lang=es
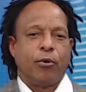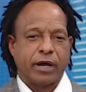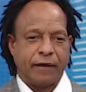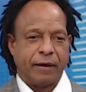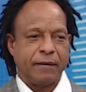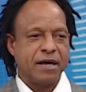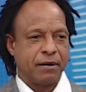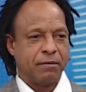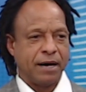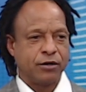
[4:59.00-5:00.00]
deben de
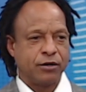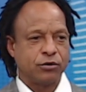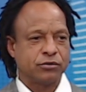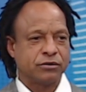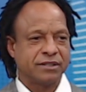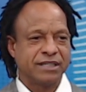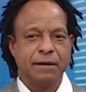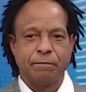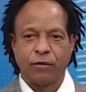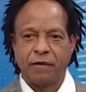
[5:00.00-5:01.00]
haber varios
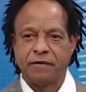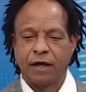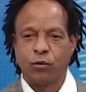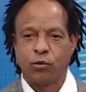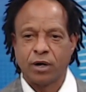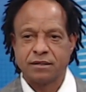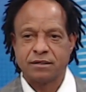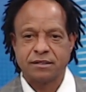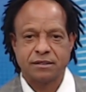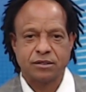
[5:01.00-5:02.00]
tipos de dictaduras.
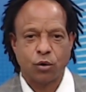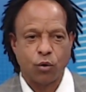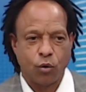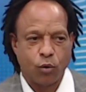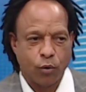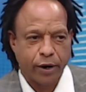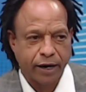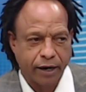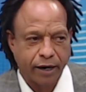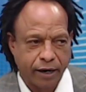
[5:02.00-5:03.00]
lo
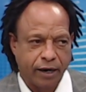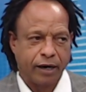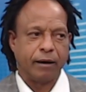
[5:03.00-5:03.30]
que